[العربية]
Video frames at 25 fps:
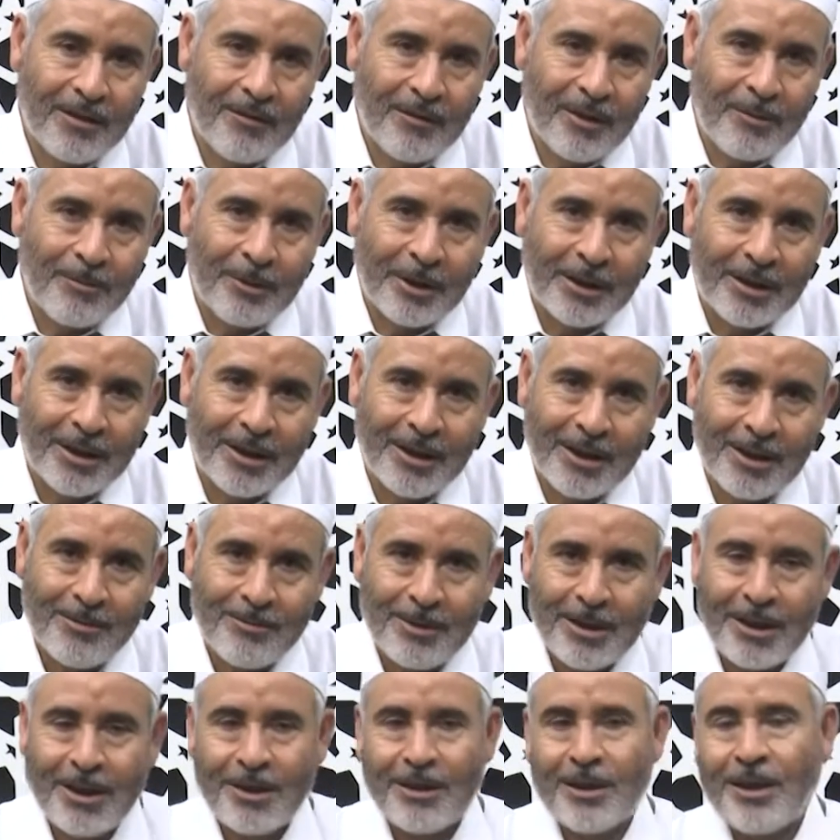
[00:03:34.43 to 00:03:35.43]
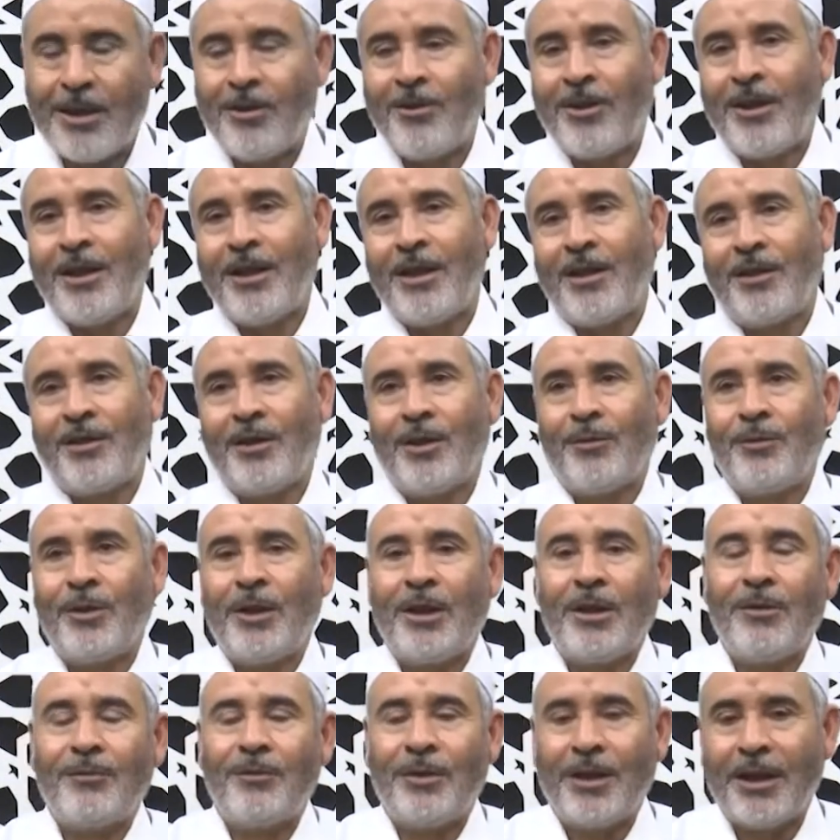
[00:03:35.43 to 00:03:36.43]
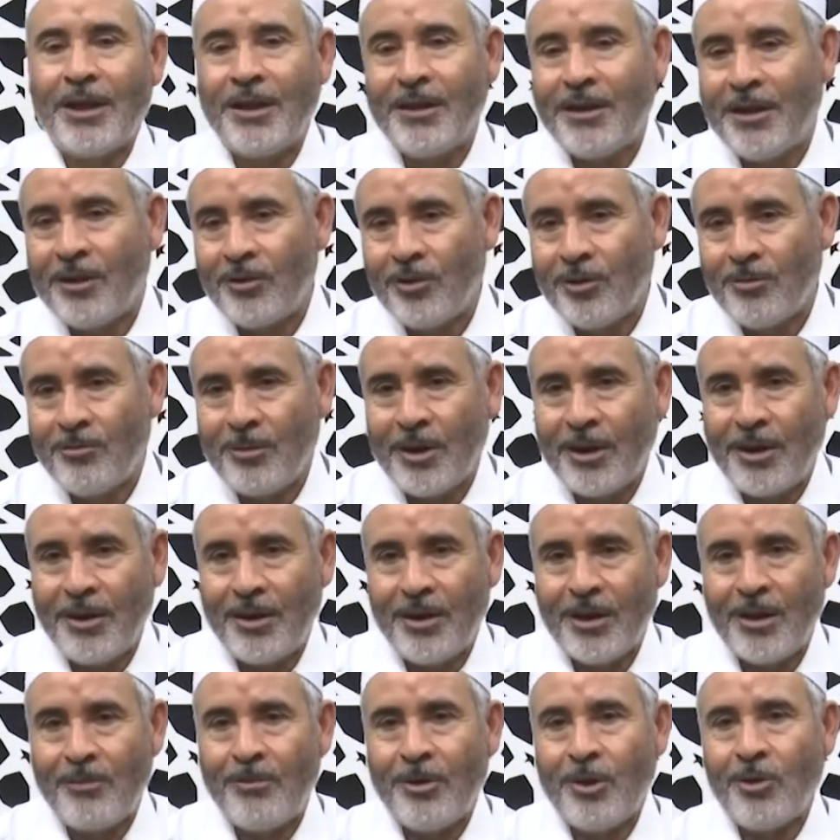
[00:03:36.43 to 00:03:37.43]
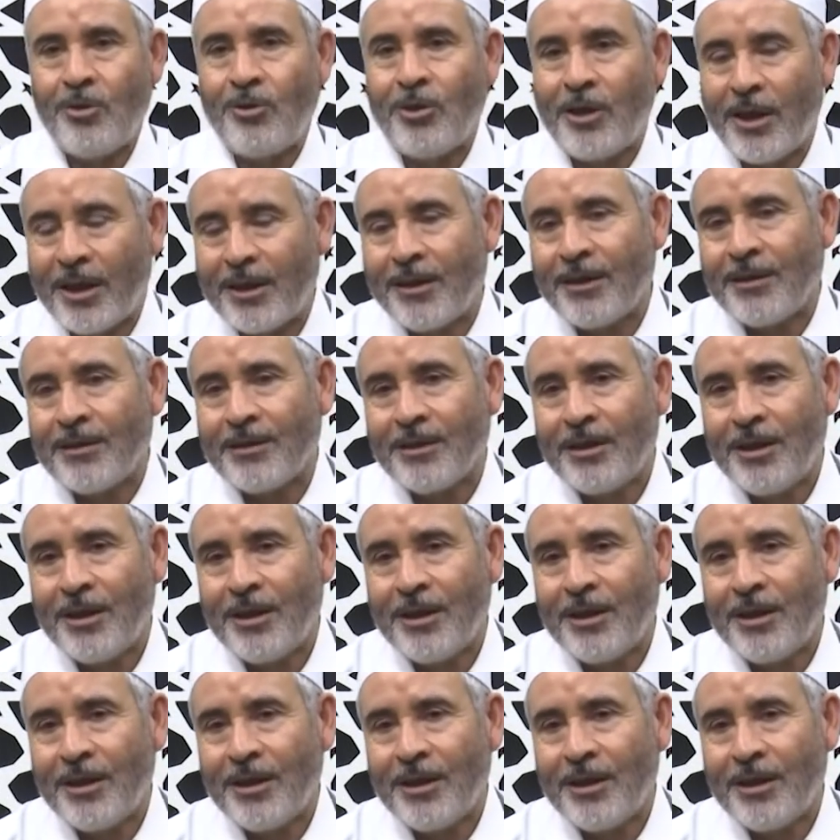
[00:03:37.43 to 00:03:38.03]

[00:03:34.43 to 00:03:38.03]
فمن كان مريضا أو على سفر فعدة من أيام أخر